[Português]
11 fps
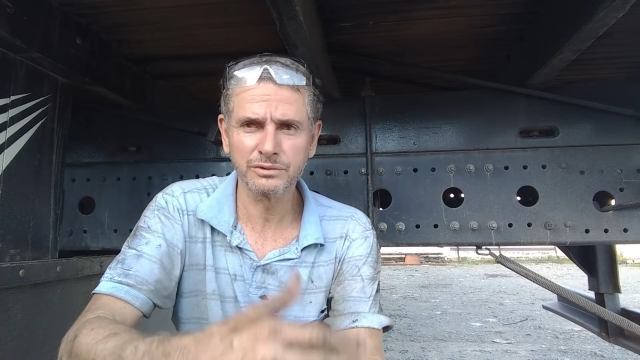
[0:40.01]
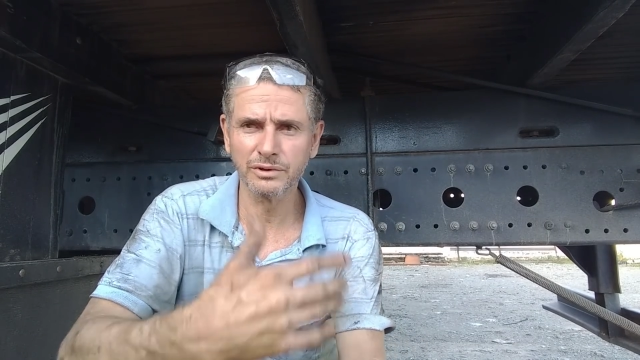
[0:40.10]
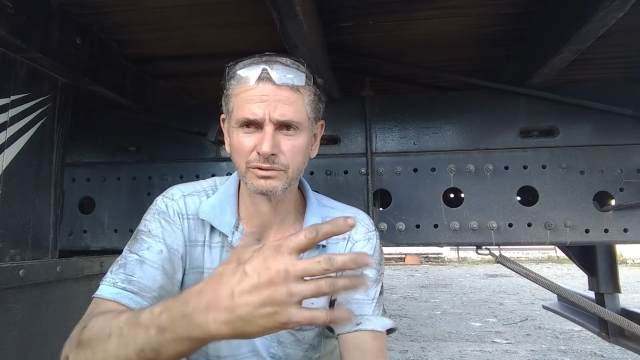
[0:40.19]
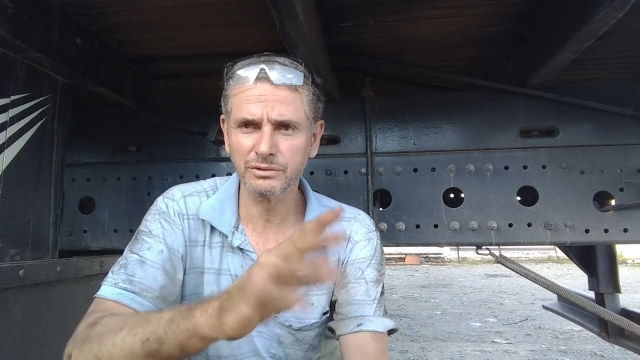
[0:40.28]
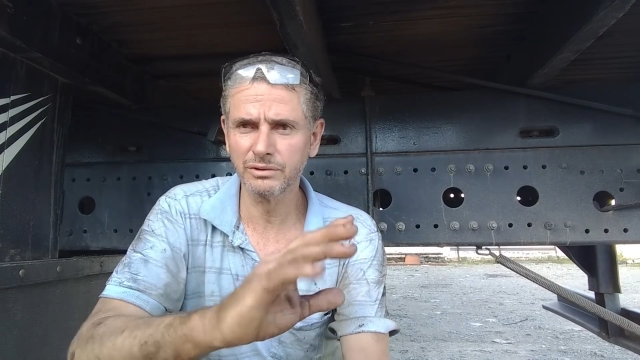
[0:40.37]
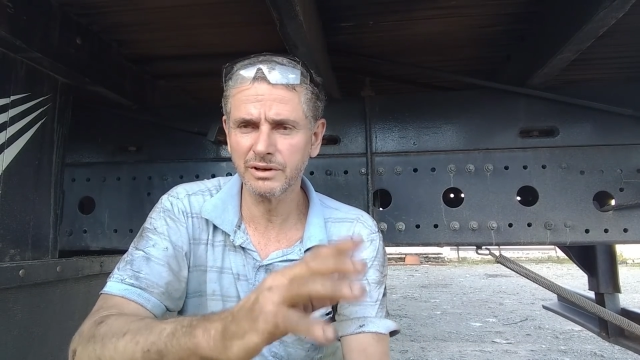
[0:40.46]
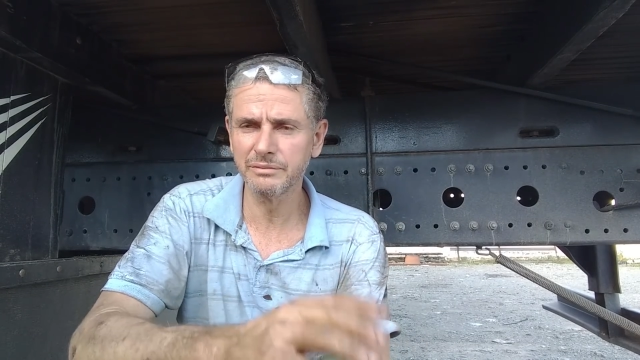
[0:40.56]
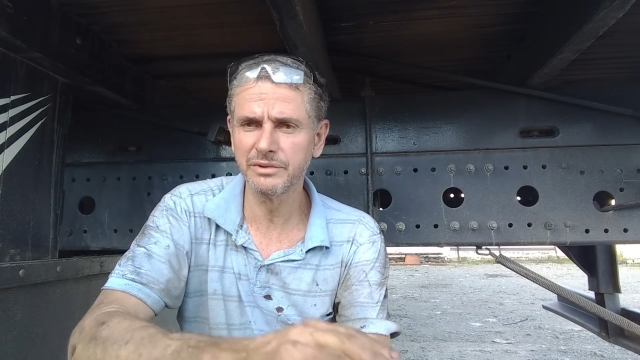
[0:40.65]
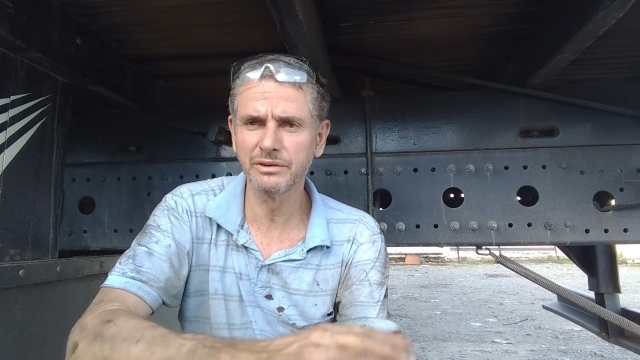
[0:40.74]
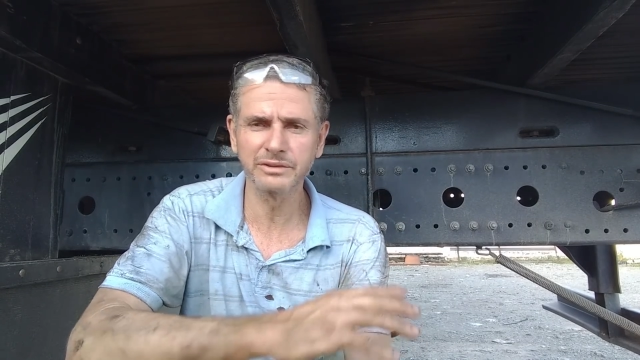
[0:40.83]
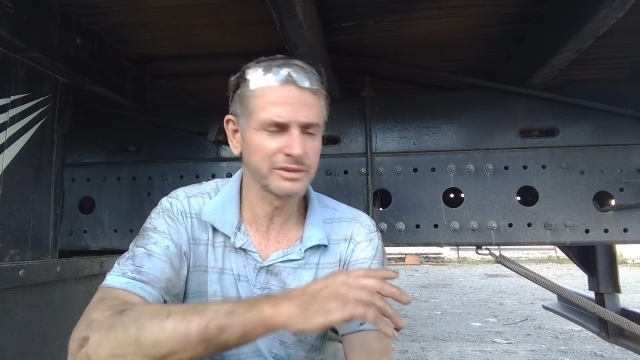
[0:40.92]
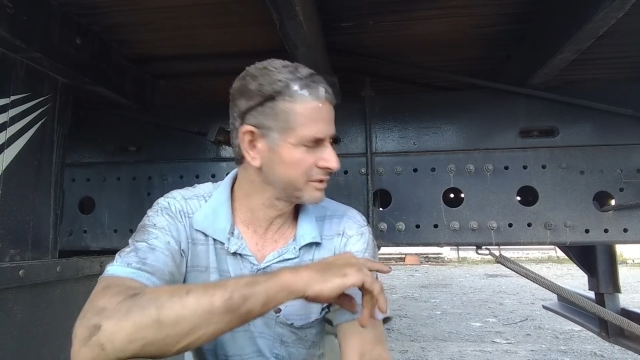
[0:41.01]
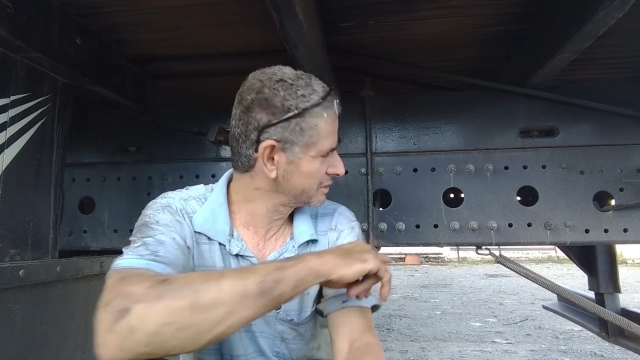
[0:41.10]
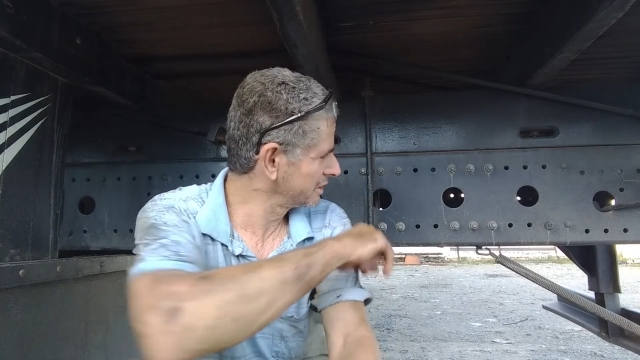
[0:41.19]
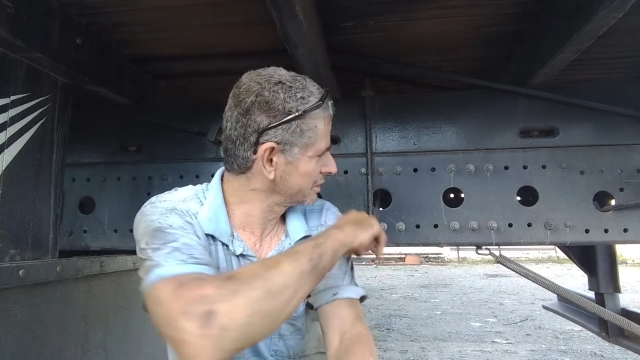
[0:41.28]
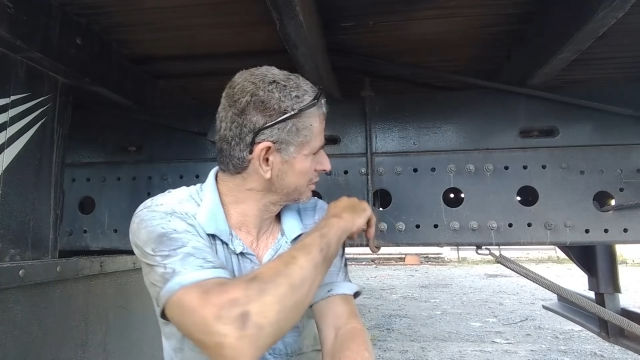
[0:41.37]
soltou o caminhão com esses
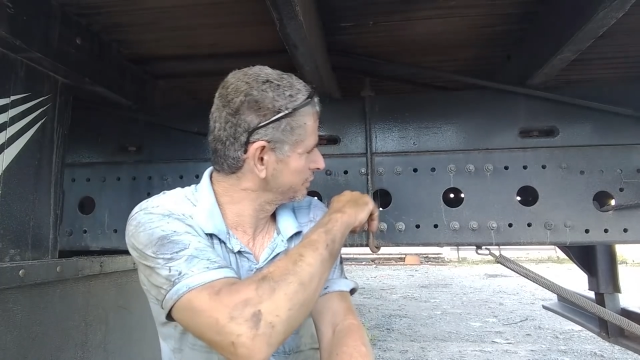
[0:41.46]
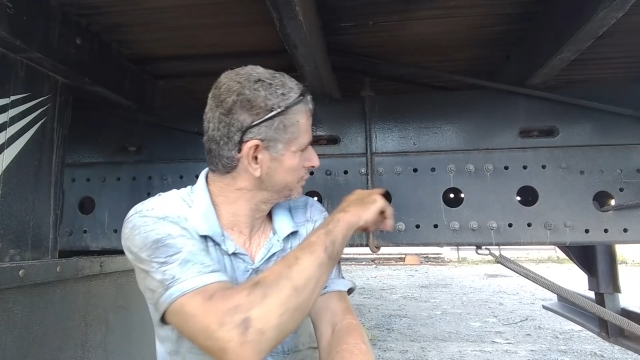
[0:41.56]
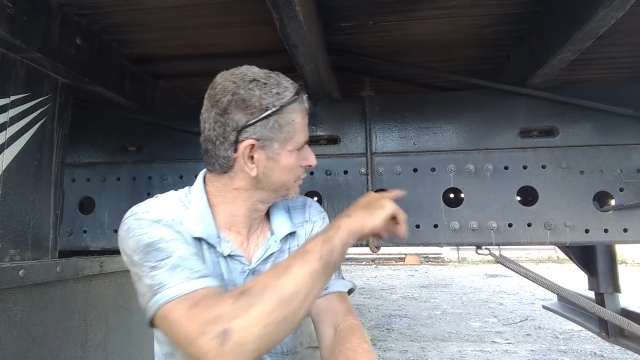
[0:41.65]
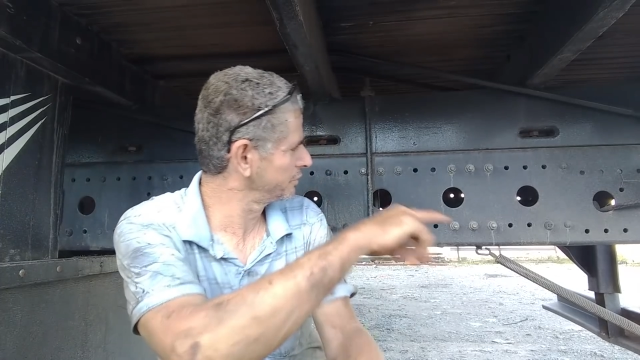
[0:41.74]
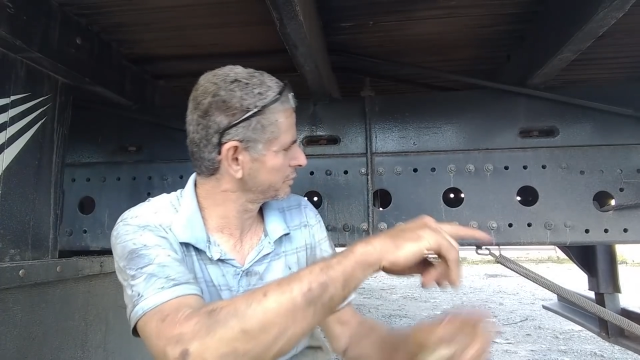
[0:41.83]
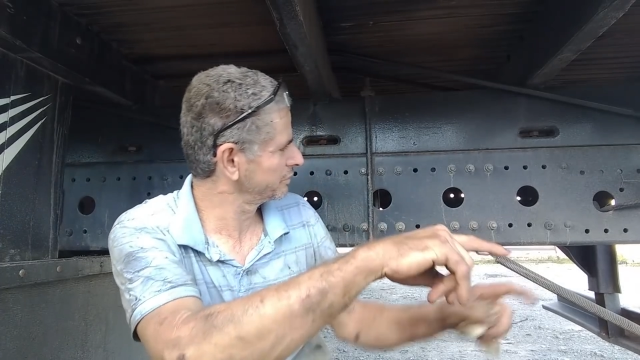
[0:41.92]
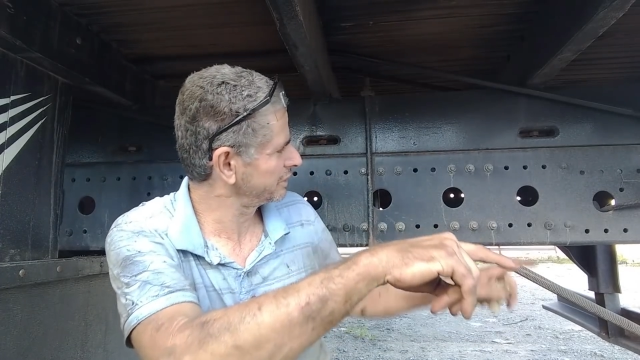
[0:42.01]
tanto de furo no